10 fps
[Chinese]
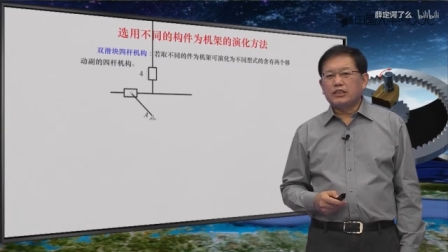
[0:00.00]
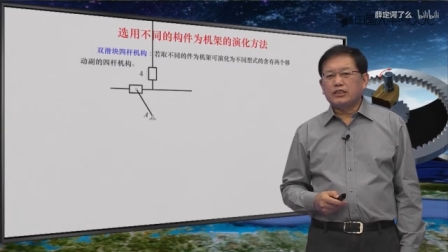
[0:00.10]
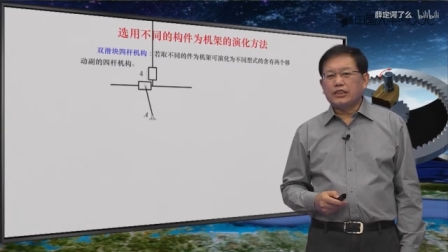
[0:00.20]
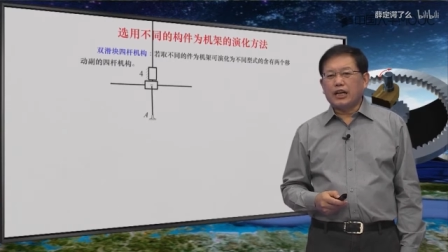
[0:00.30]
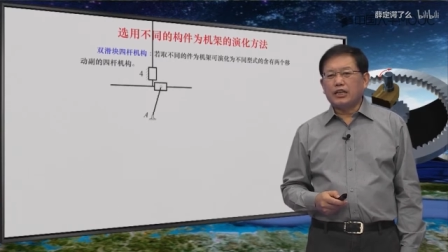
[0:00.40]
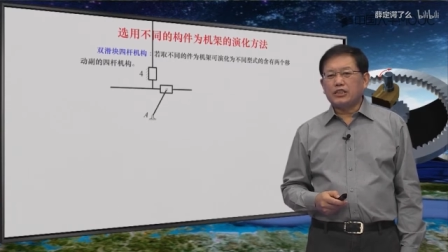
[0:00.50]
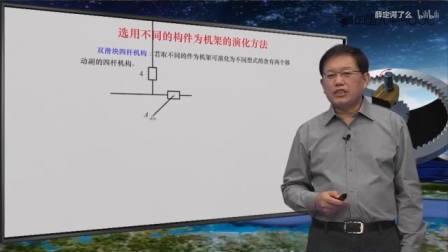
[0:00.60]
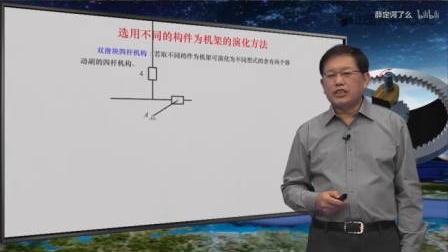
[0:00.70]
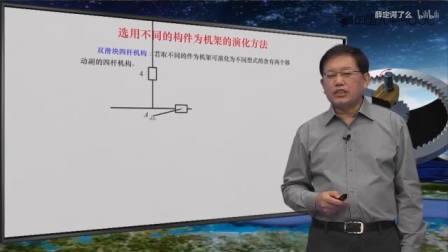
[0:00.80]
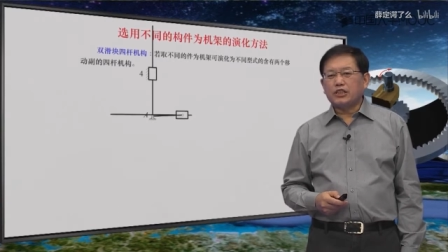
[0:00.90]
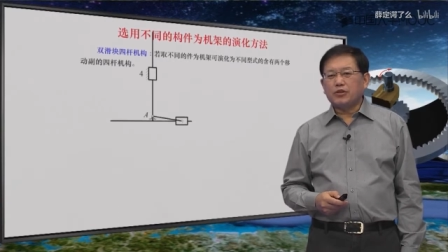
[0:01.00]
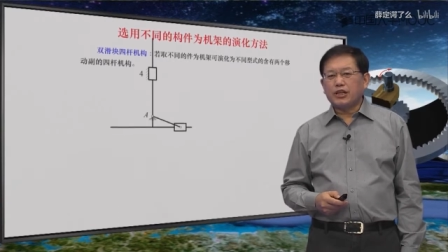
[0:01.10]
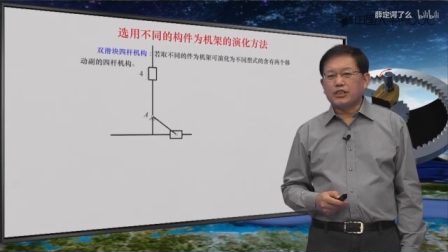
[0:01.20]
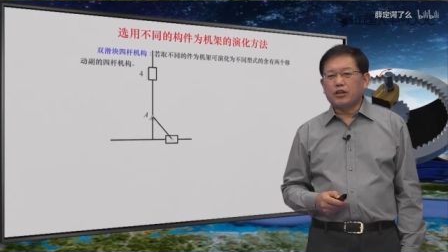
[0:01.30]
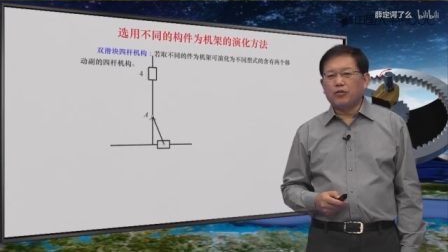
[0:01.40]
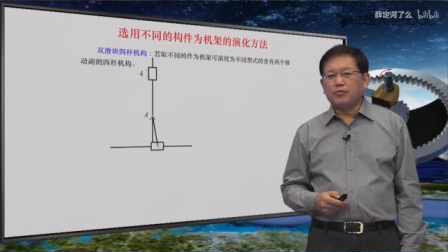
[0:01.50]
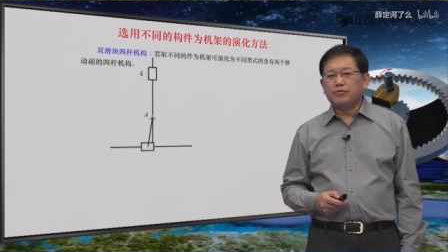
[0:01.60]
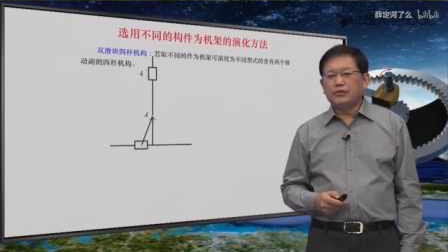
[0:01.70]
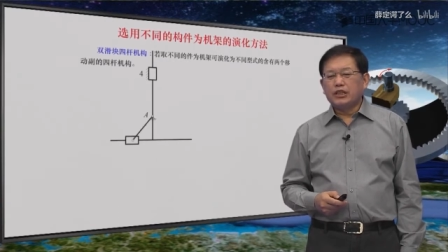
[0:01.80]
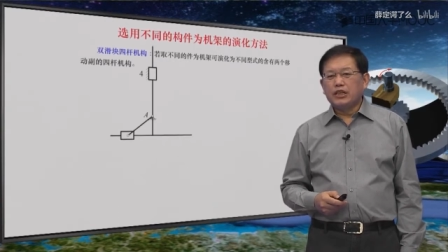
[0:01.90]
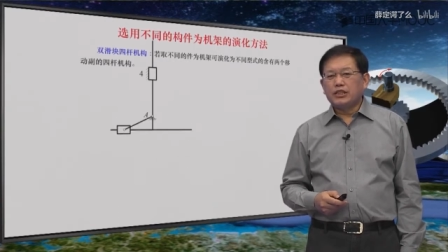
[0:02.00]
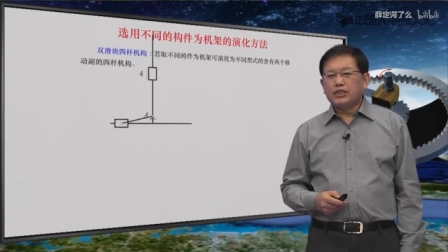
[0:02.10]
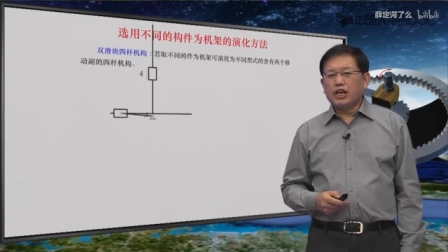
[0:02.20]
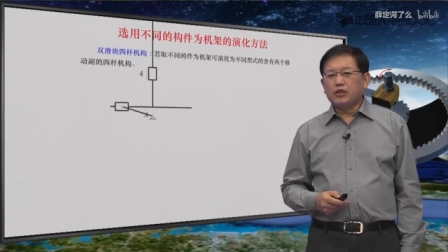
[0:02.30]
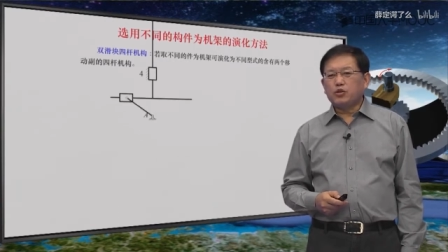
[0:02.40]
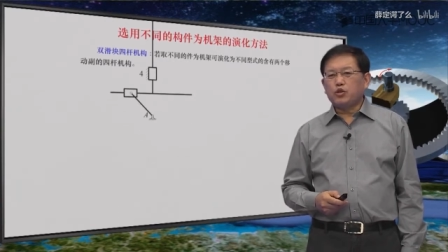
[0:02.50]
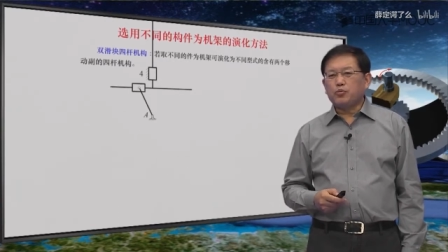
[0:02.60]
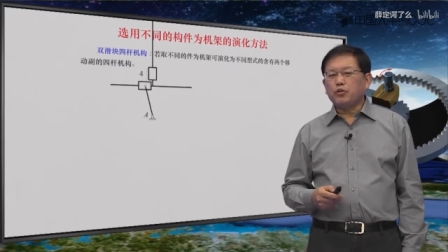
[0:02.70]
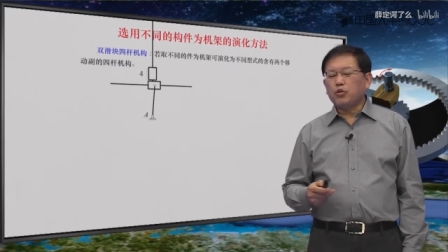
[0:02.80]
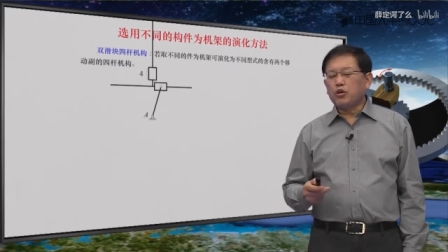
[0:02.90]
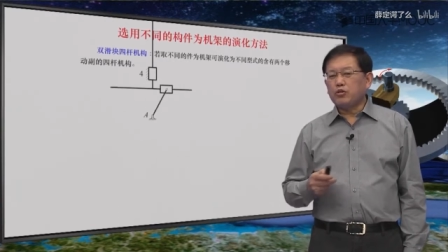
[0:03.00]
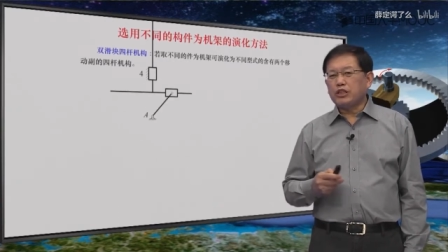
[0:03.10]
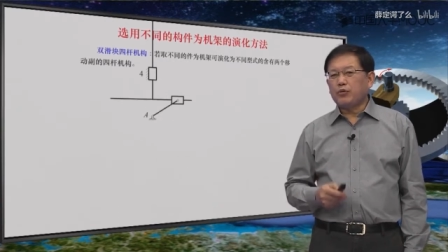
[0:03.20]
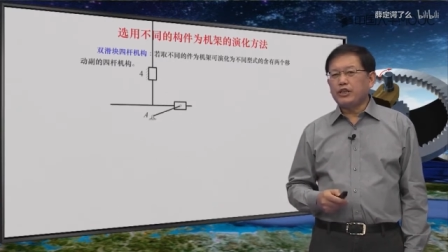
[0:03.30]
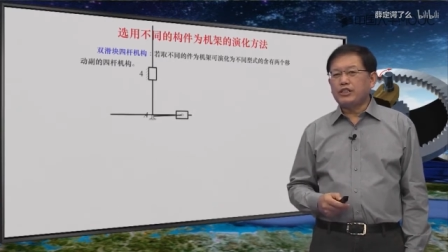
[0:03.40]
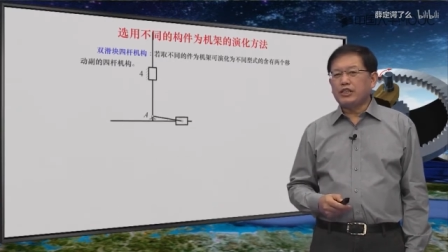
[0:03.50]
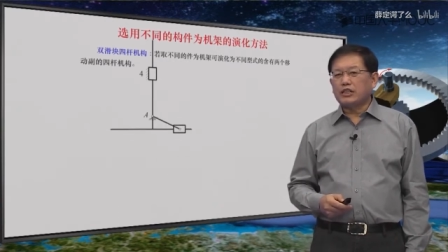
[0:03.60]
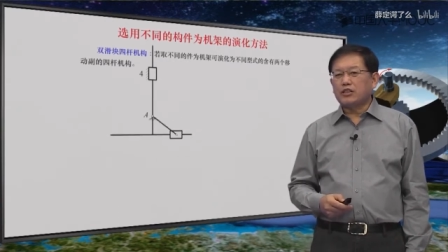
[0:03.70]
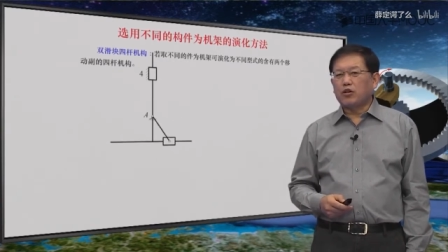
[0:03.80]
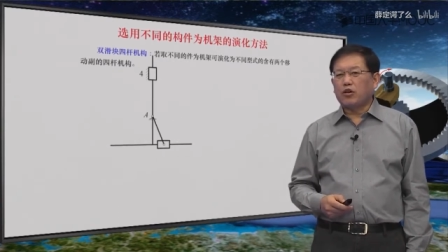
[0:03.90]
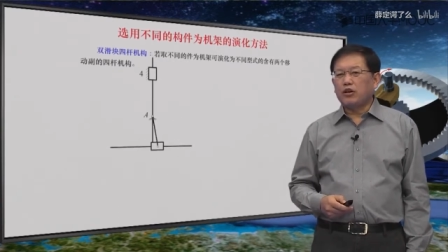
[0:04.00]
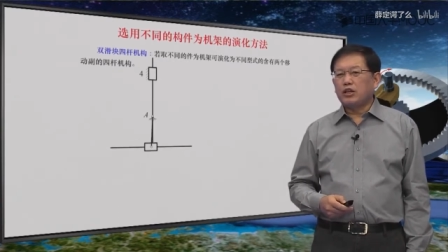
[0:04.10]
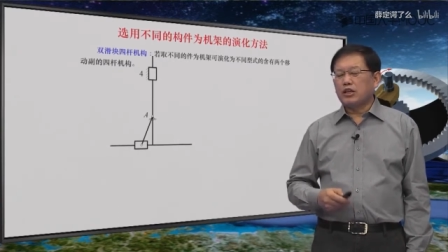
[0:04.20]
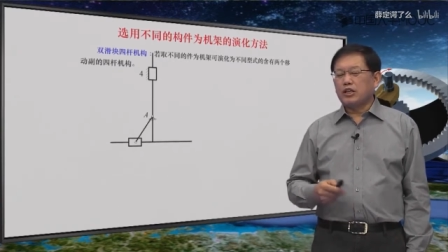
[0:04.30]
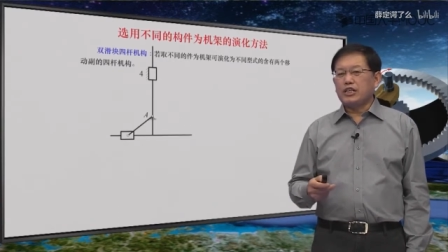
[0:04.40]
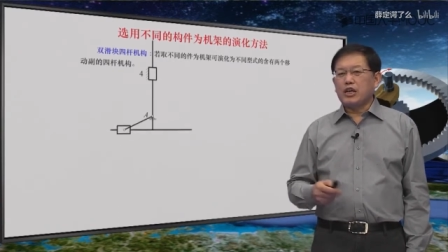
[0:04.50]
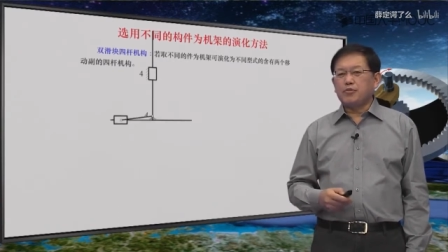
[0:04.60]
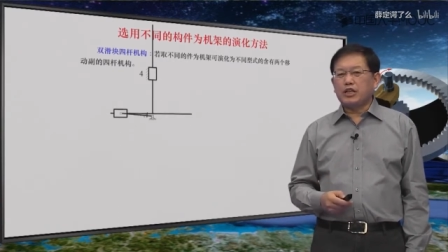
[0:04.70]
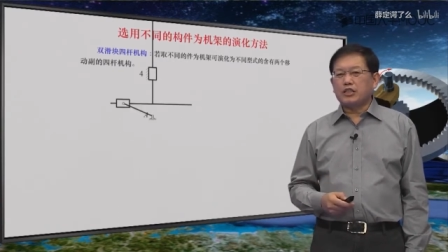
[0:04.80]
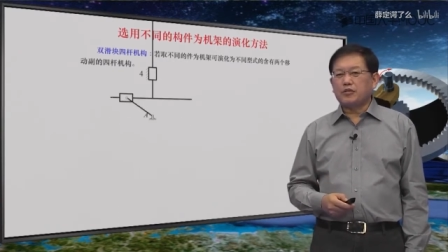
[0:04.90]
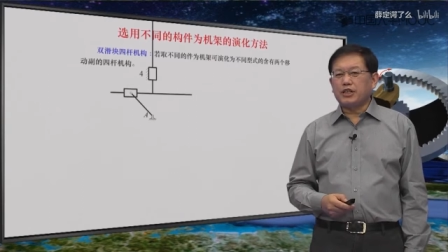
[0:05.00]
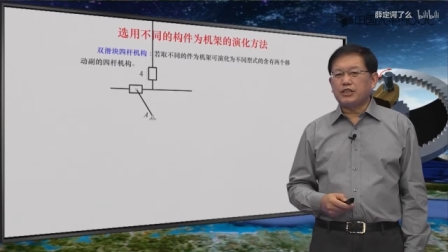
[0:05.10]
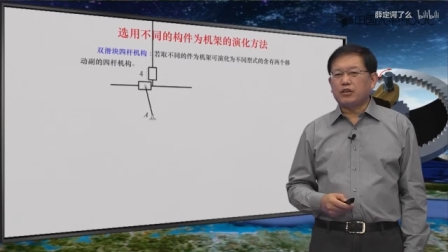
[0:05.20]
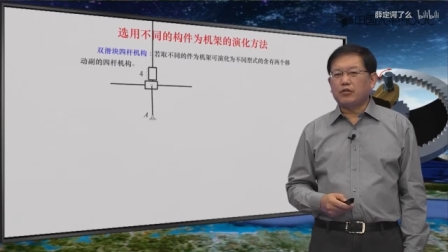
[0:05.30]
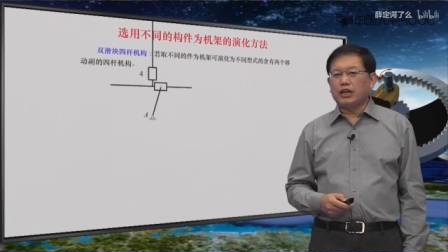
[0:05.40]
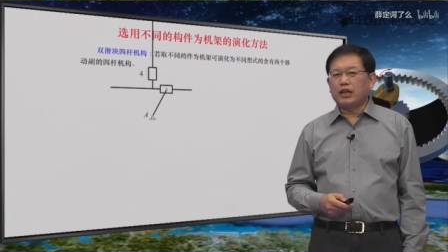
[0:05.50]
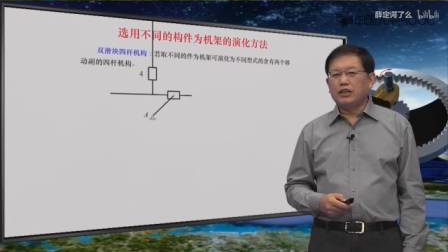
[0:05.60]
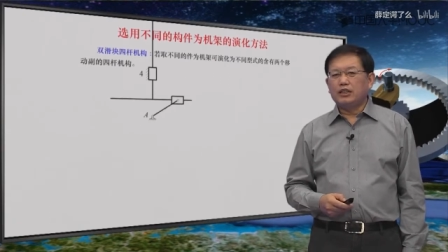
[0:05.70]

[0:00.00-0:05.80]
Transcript: 显然这是一个正弦机构。将取不同构件为机架的时候，可以演变成什么样机构呢？